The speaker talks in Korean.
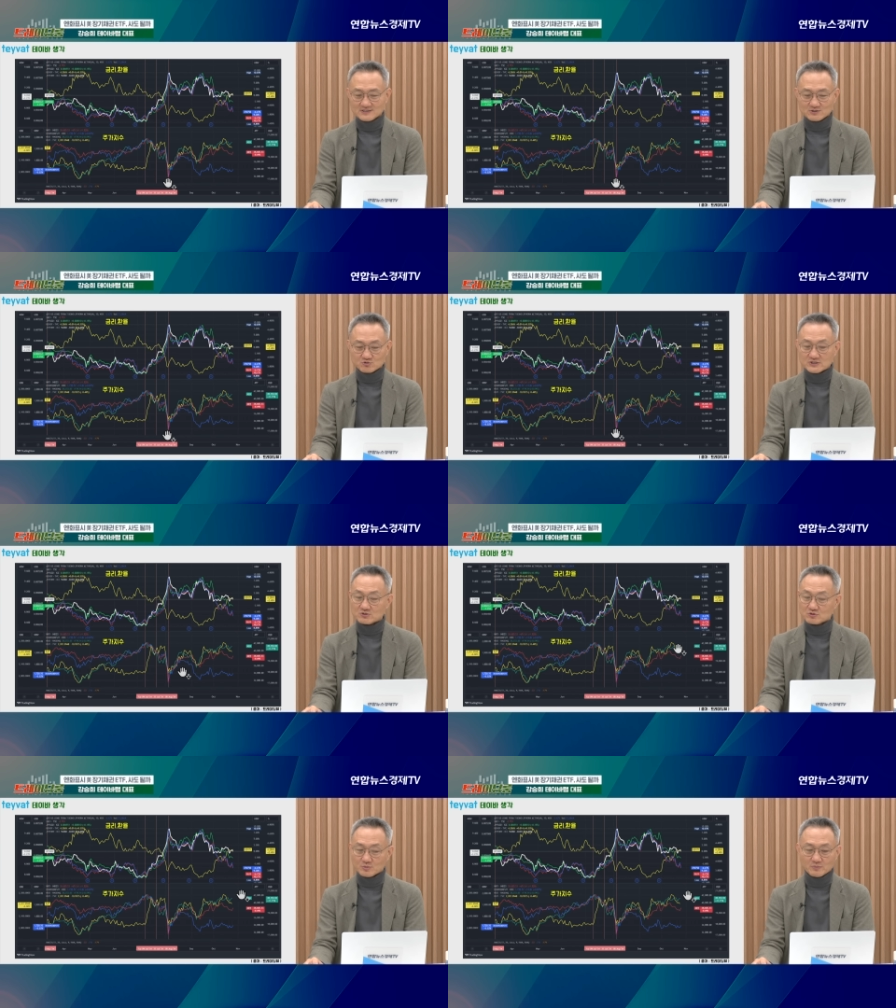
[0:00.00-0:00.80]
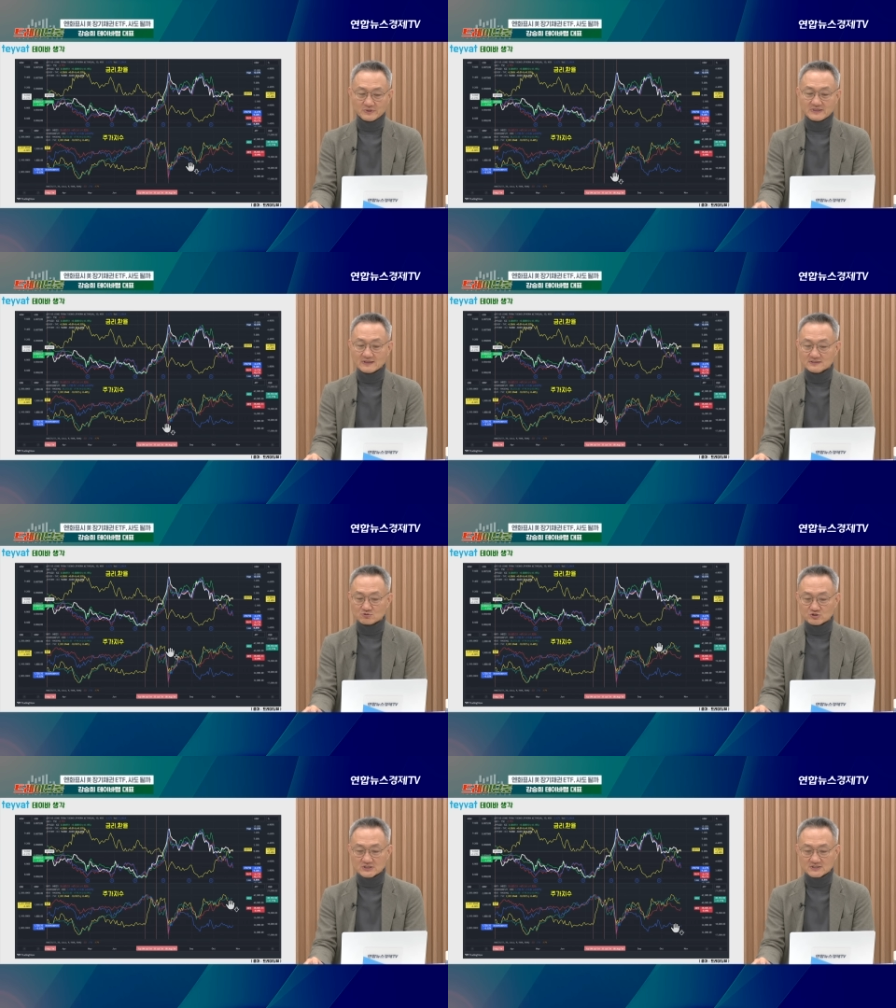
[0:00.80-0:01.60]
주식으로 보면 뭐. 밑에는
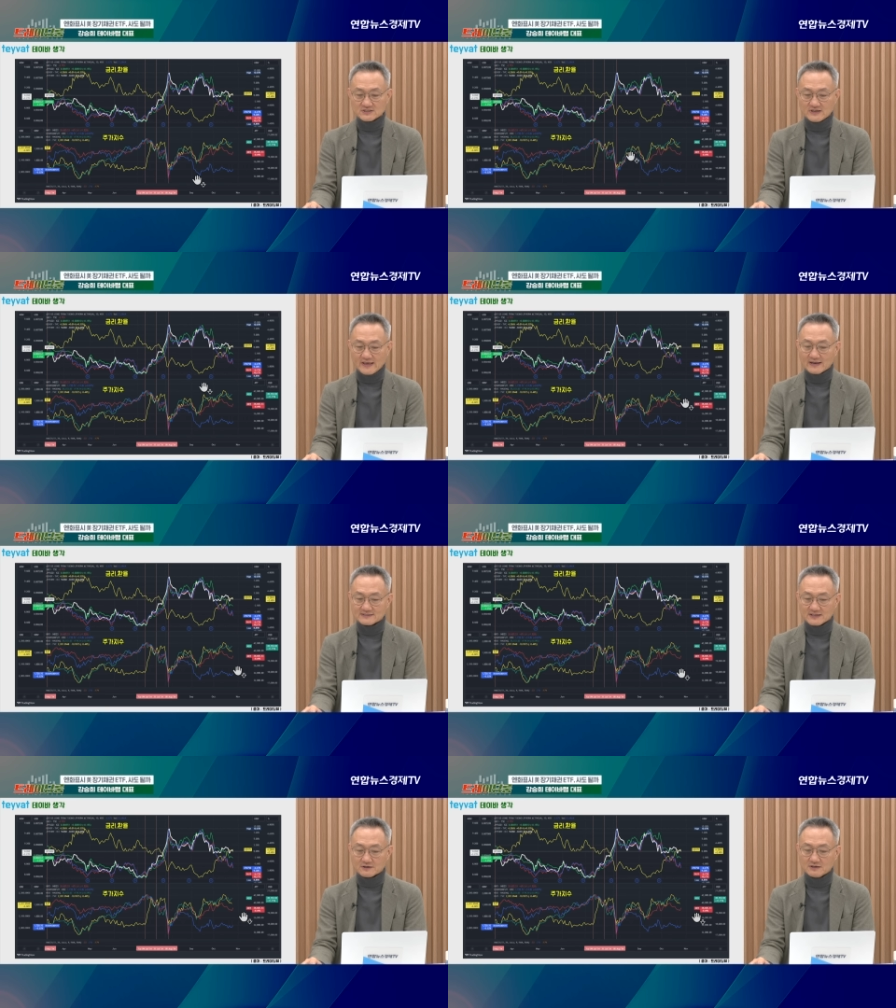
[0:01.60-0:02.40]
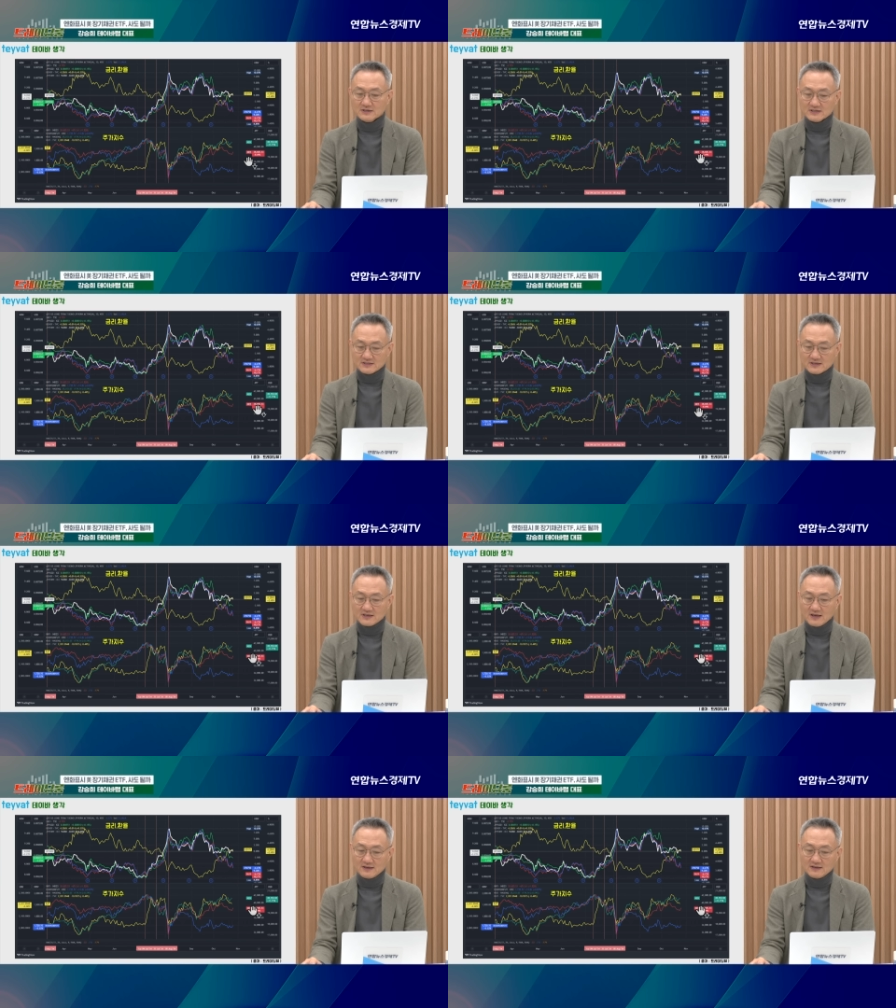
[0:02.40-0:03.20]
주식들을 네 가지예요.
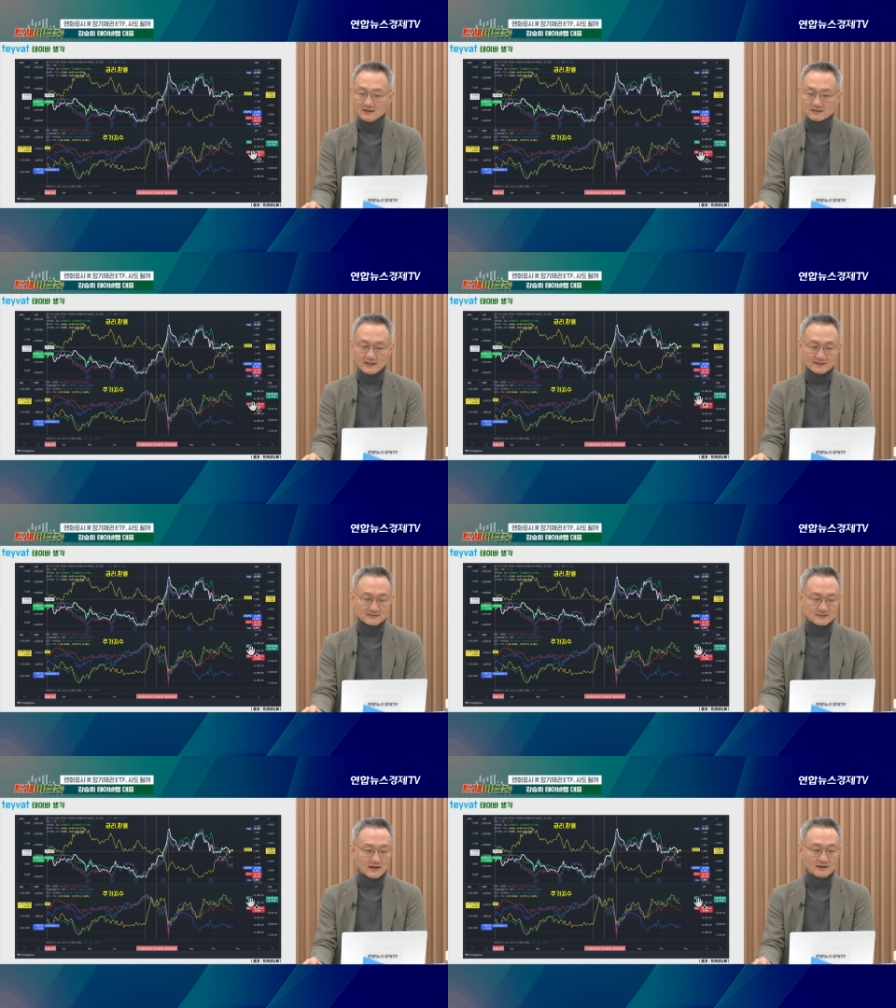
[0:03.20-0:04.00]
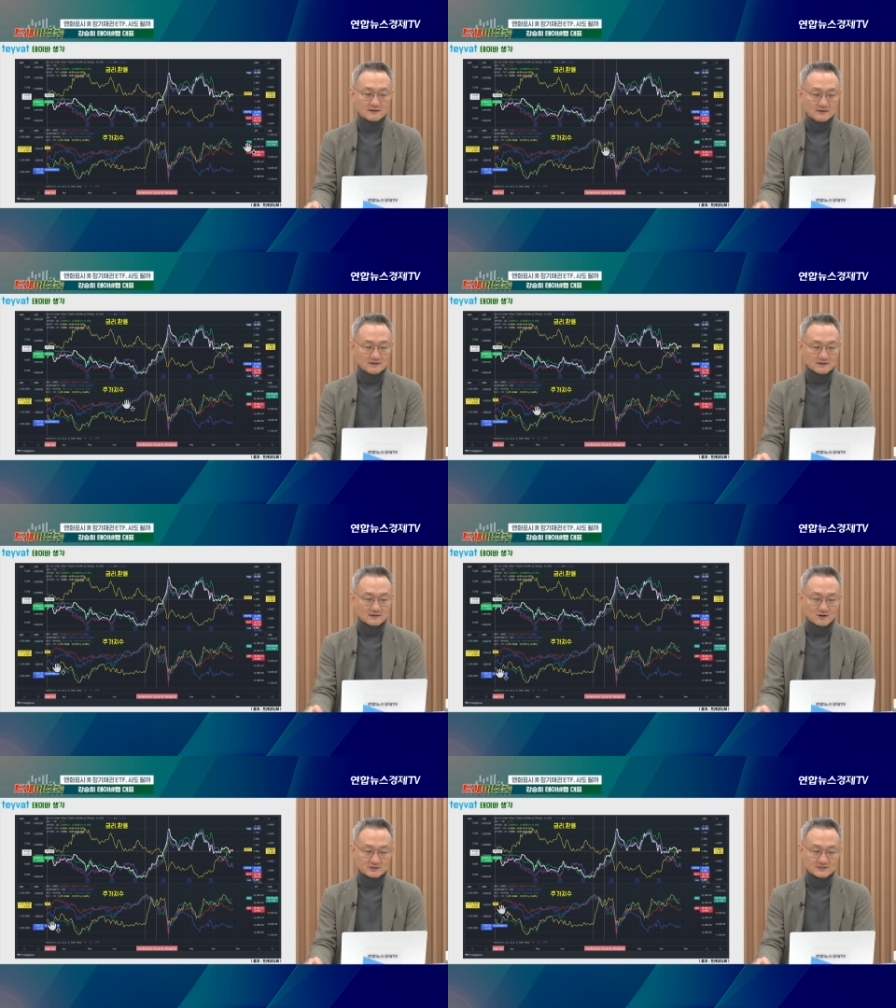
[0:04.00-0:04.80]
니케이, 나스닥,
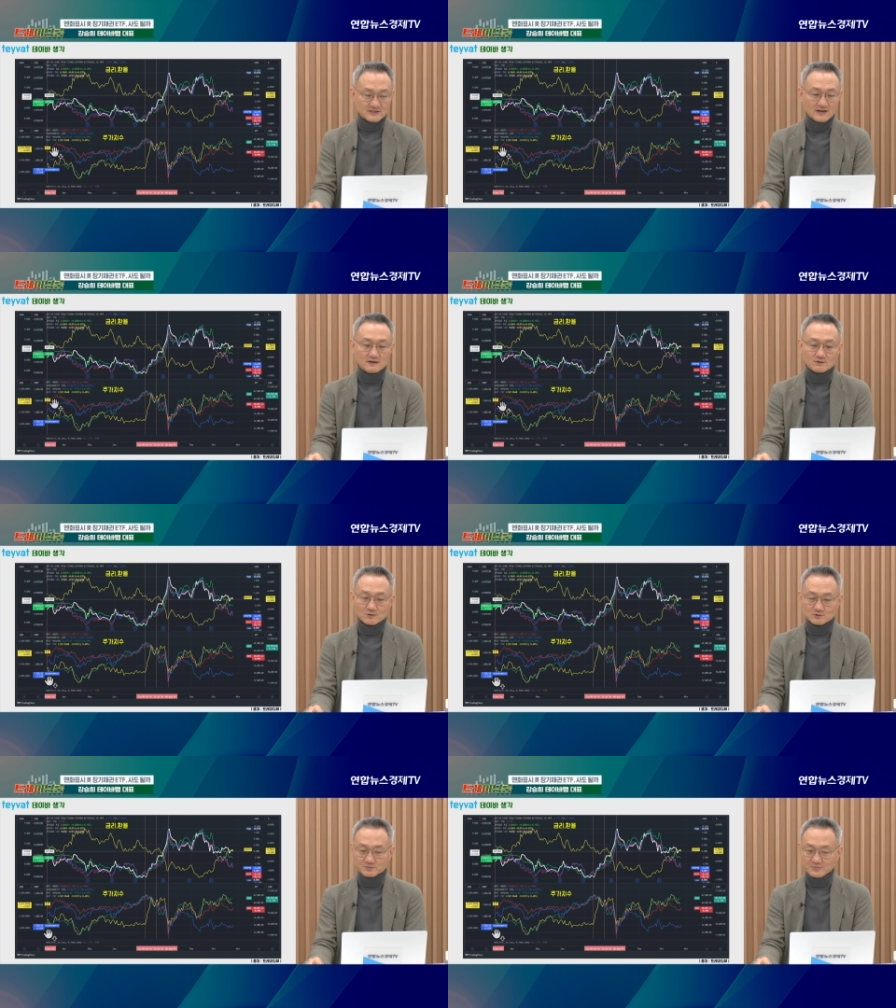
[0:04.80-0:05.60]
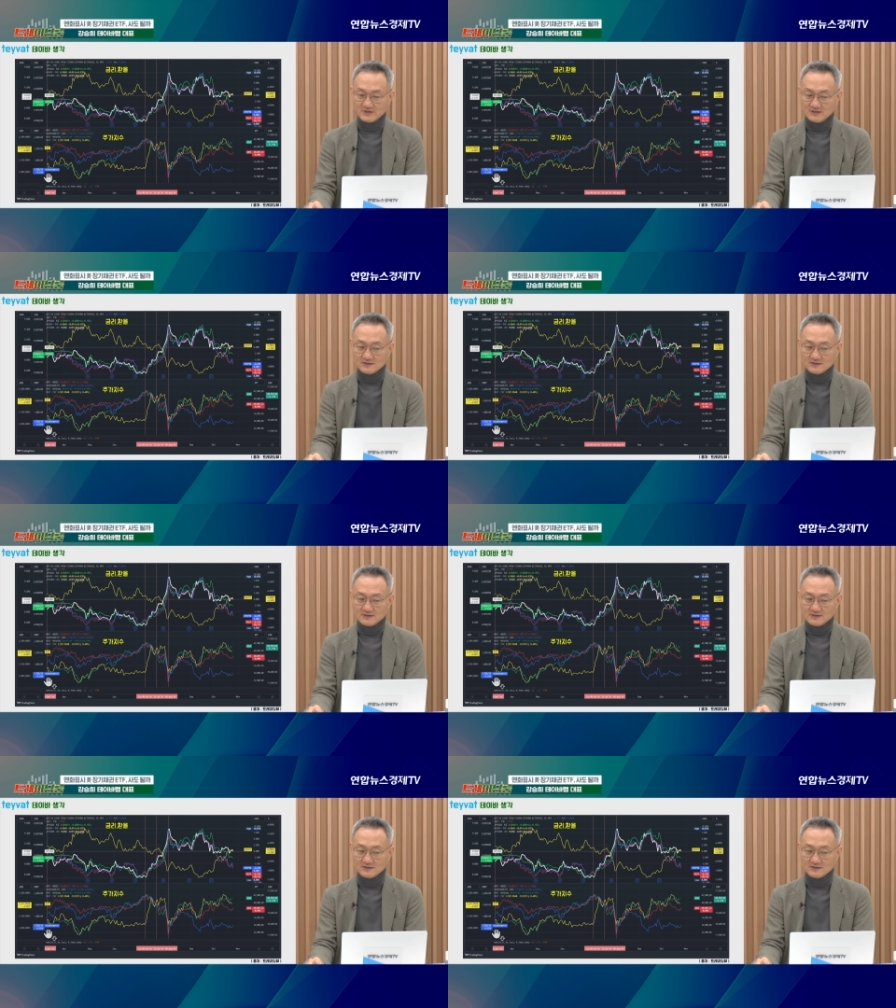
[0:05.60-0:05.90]
러셀, 코스피.